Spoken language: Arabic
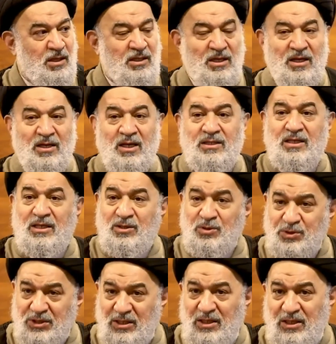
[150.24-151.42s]
أن أراد أن
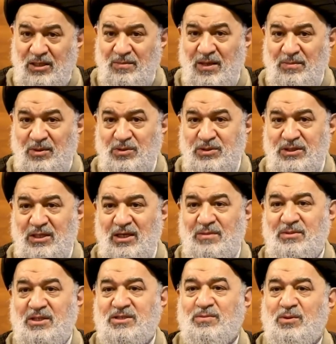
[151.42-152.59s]
يصلي الإمام الحسين
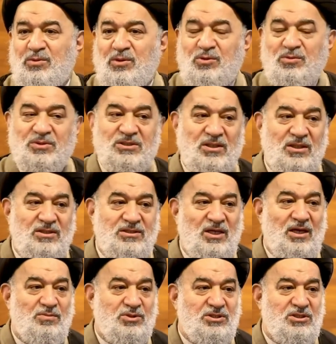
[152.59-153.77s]
لم يسمحوا له بالصلاة
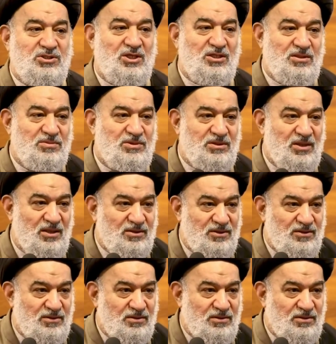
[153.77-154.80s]
سحبوا السجادة من تحت